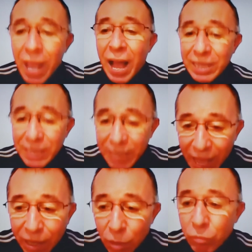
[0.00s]

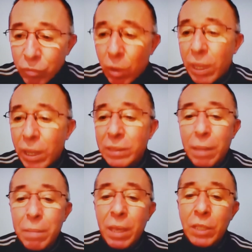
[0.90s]
atacam
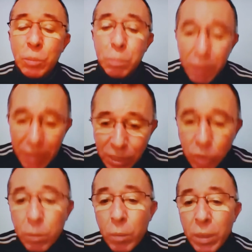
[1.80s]
violentamente,
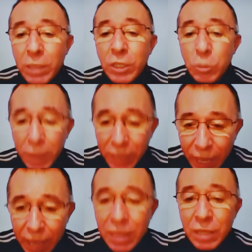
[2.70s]
principalmente as
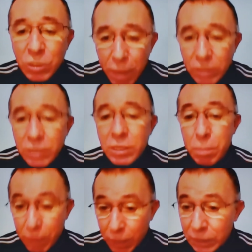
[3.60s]
pequenas, e médias
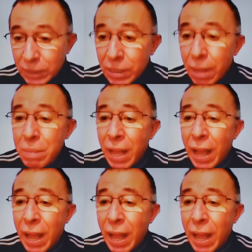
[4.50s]
empresas,